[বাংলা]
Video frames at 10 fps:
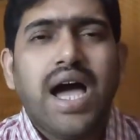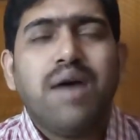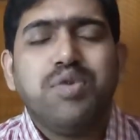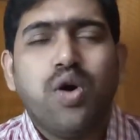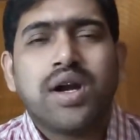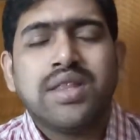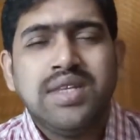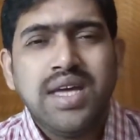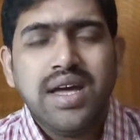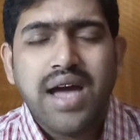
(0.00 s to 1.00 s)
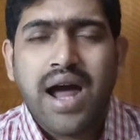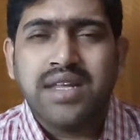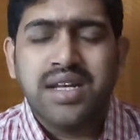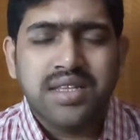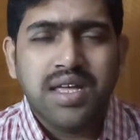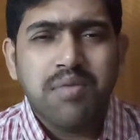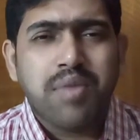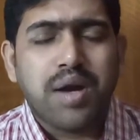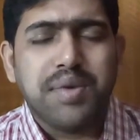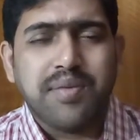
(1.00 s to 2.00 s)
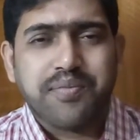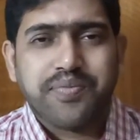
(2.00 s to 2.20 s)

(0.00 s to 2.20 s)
আপনি অর্ডার দিয়ে আনিয়ে নিতে পারবেন